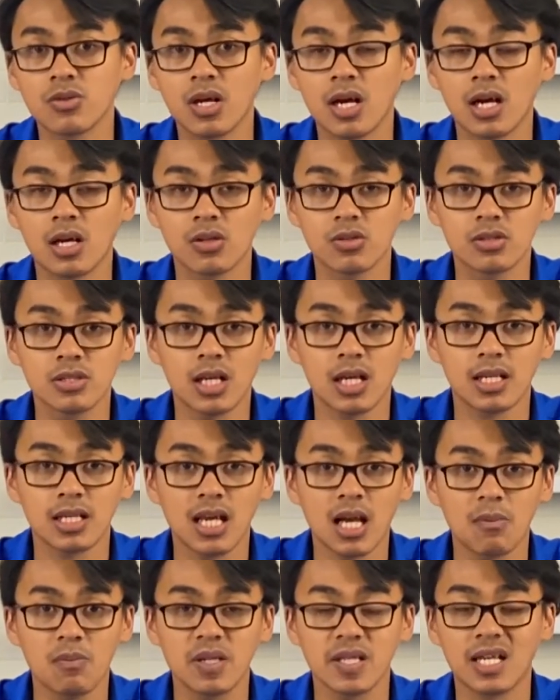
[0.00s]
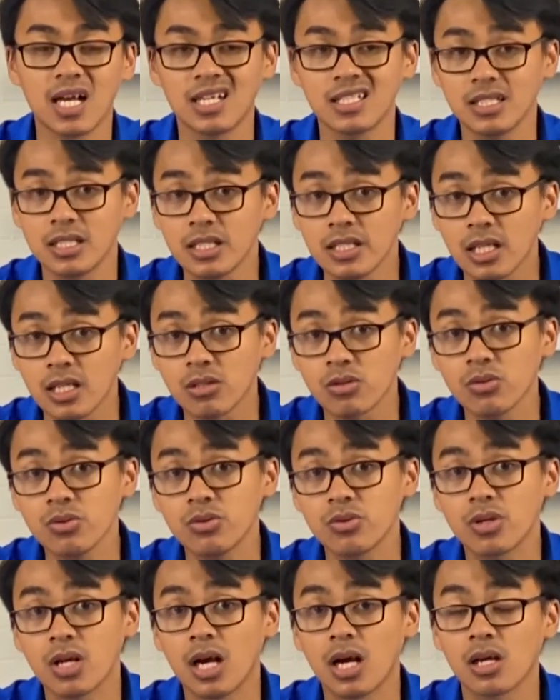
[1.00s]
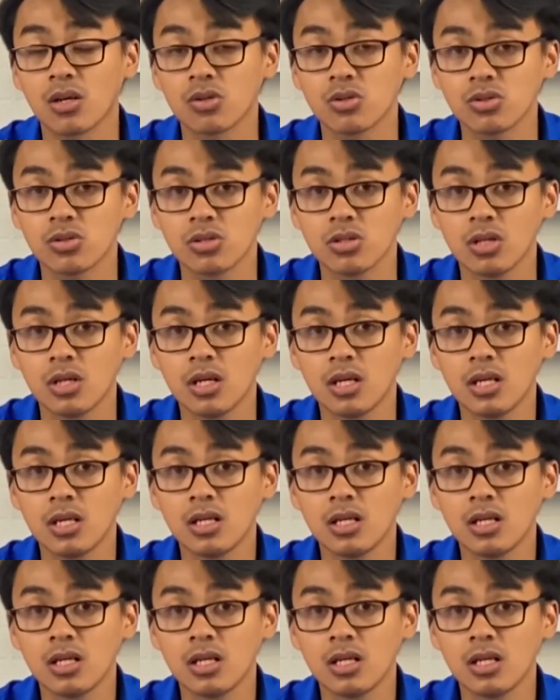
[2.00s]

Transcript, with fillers: juga harus cari aplikasinya itu juga harus